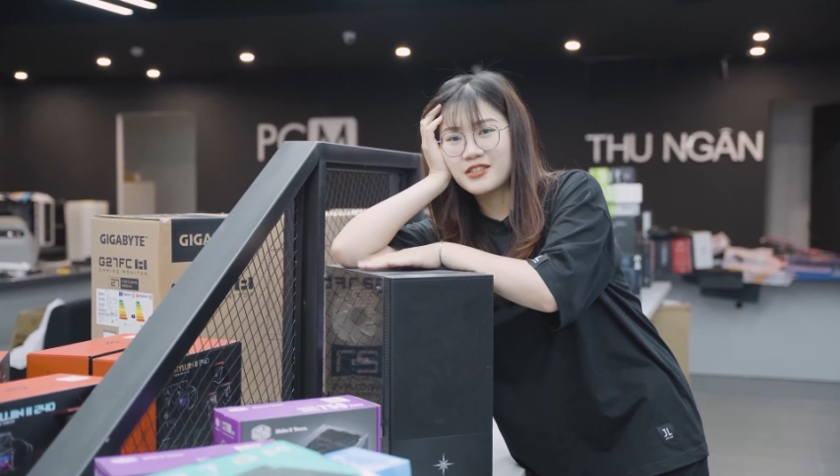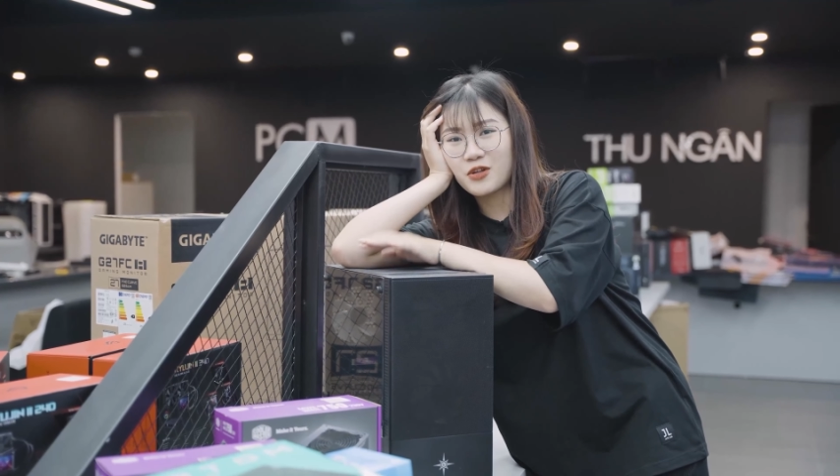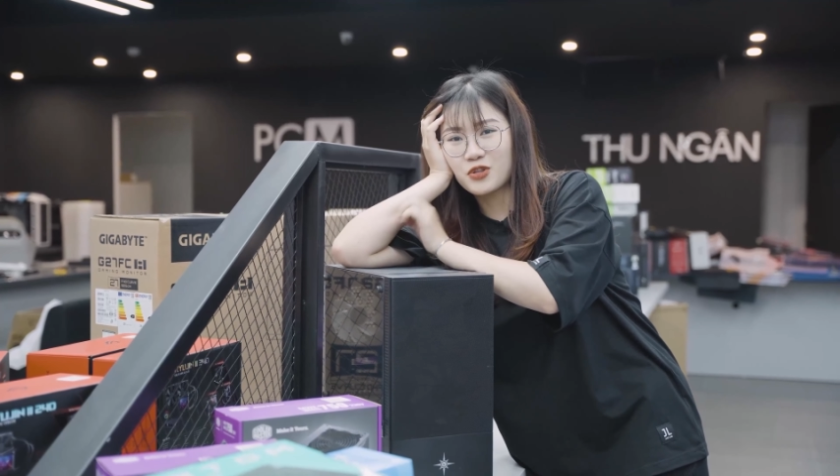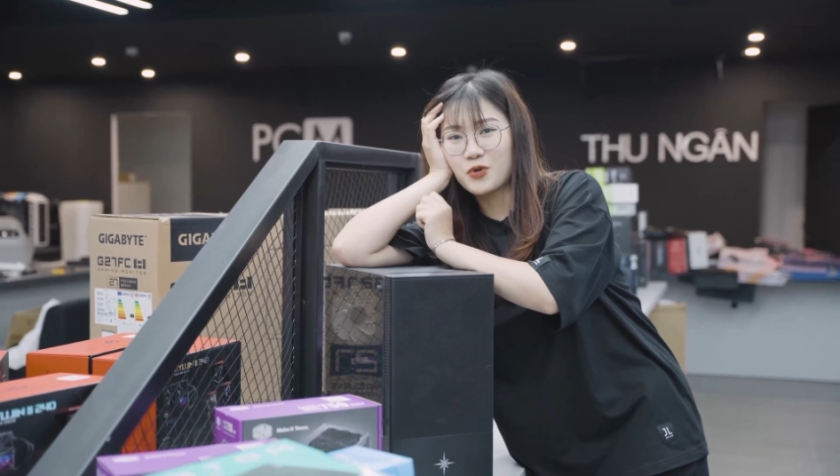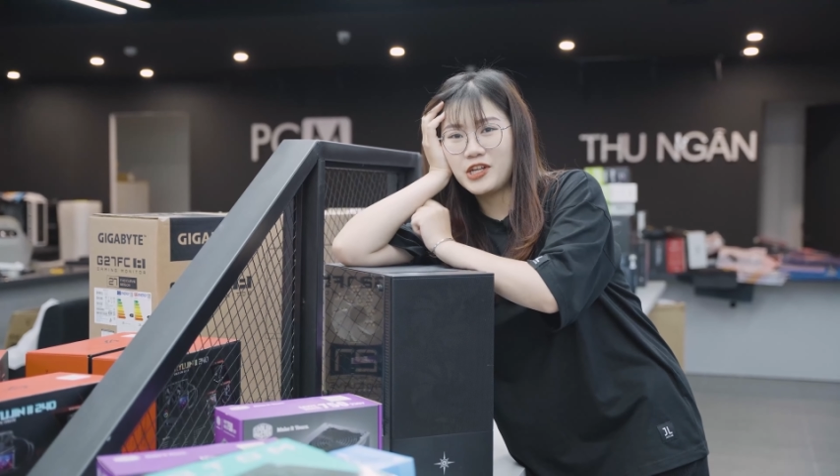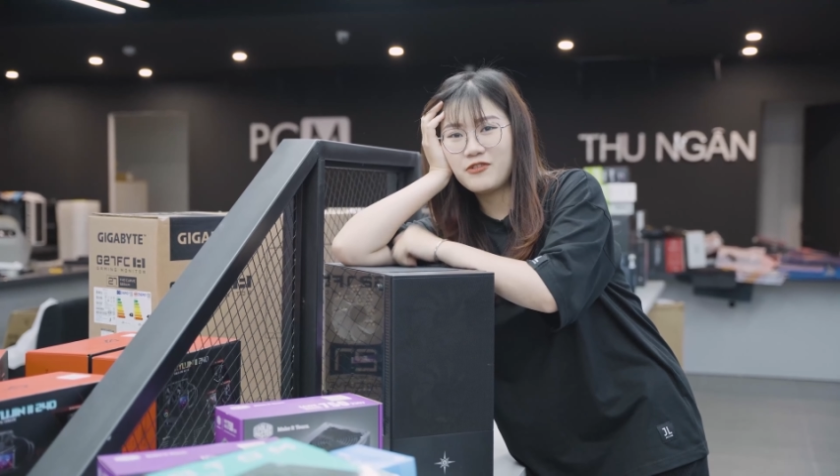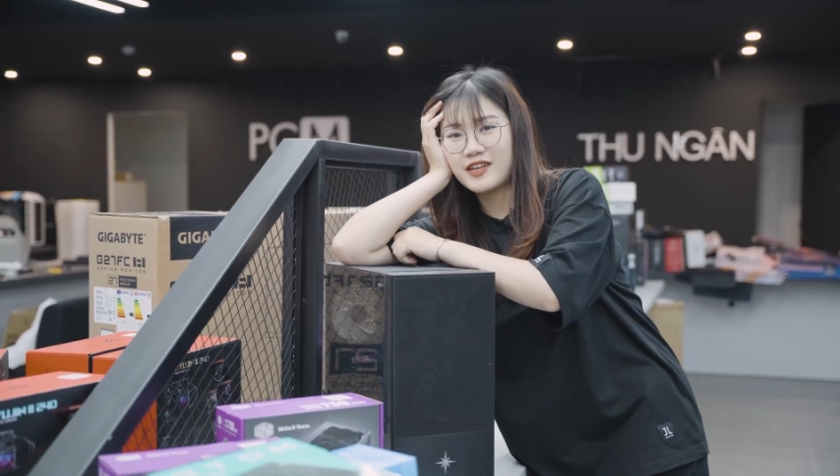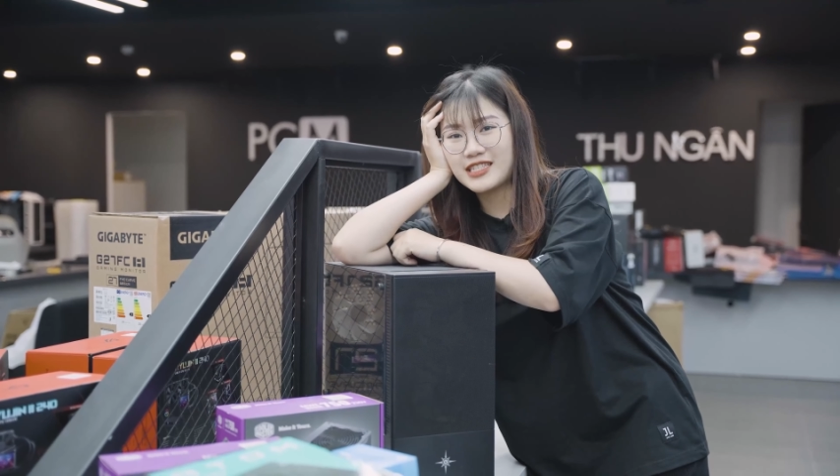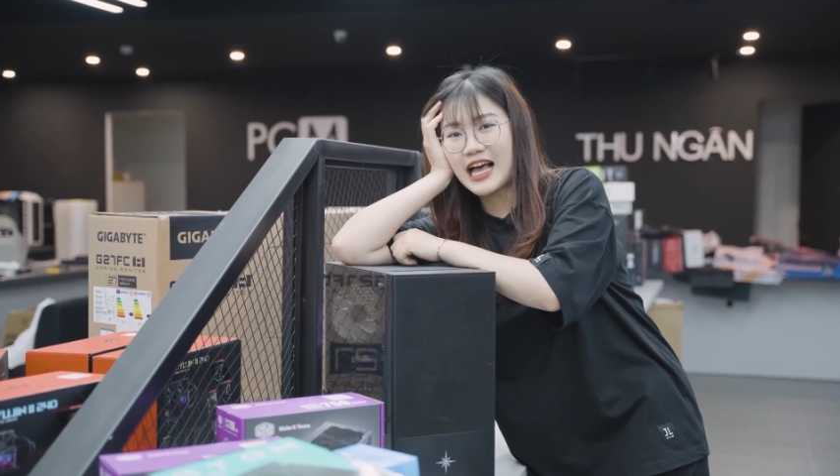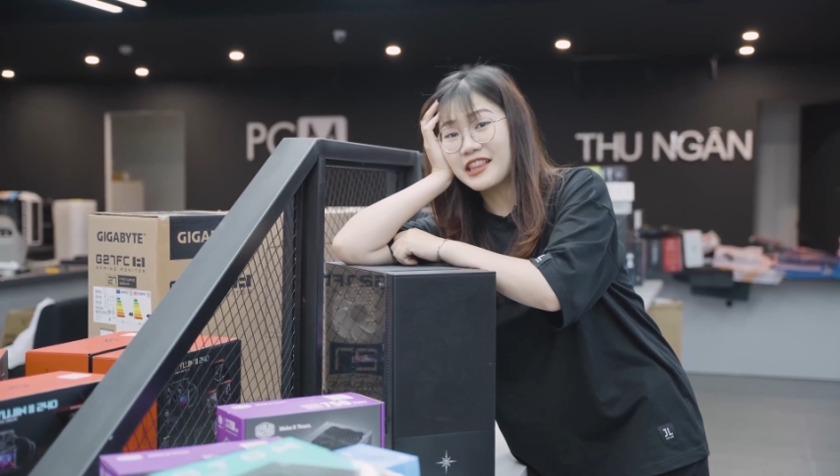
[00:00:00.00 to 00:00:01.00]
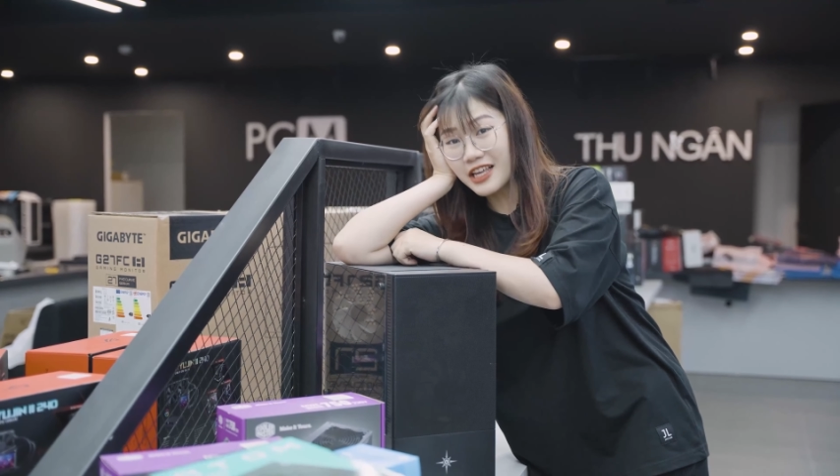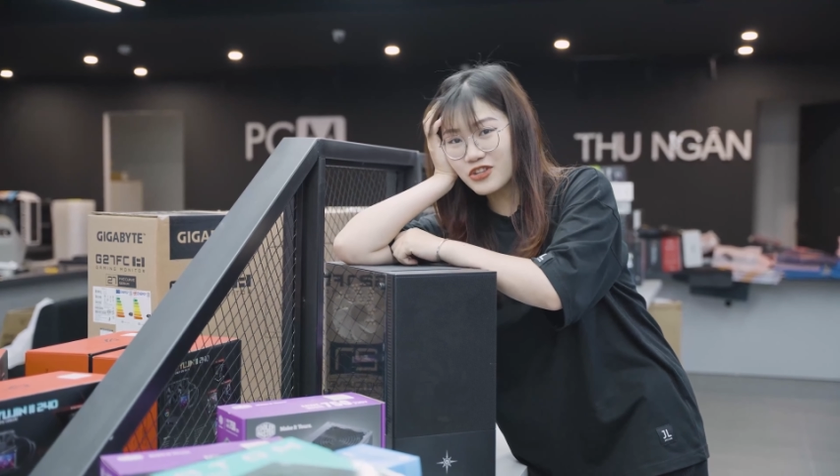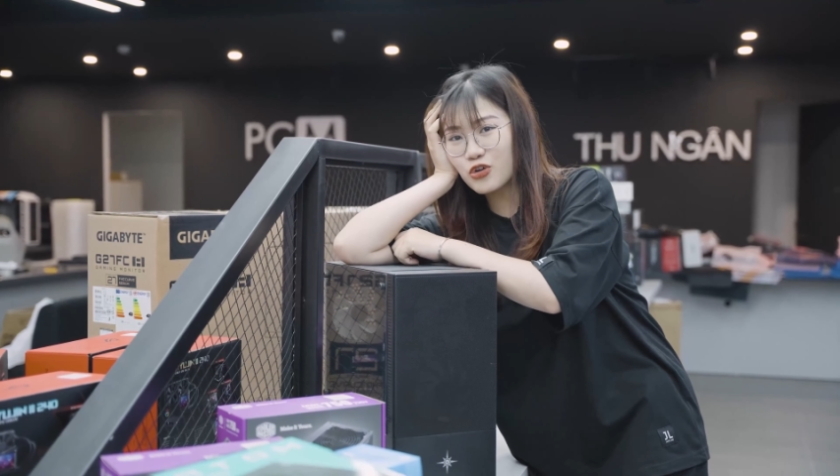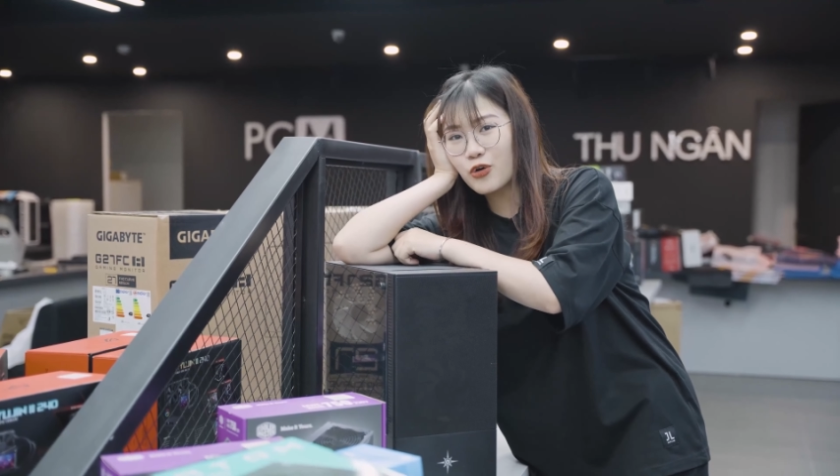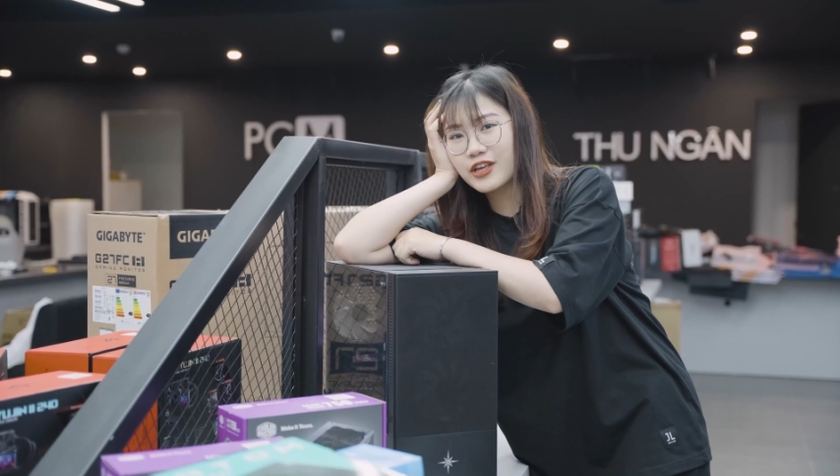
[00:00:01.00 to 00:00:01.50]
nó tối ưu về giá
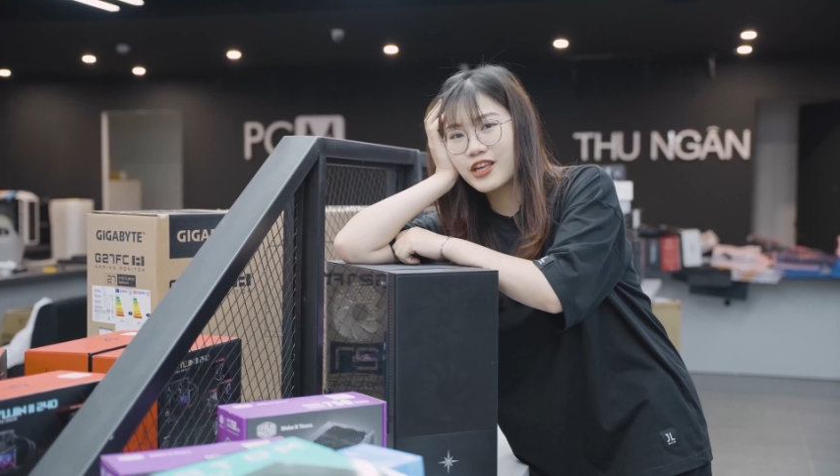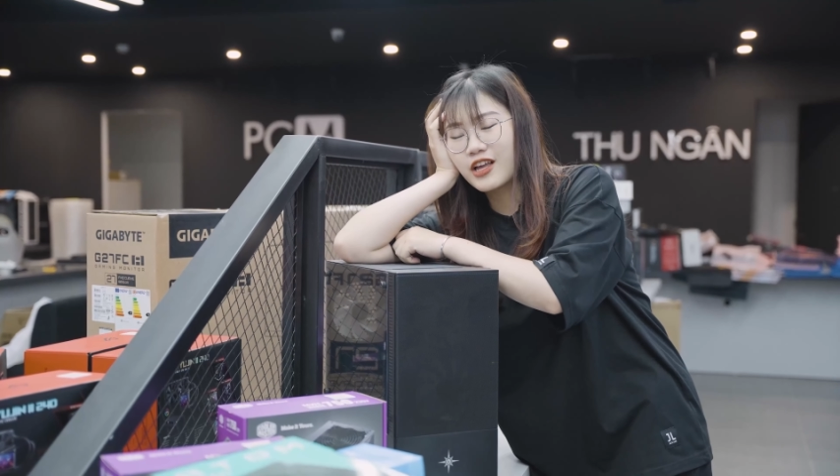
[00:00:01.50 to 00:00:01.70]
nhất rồi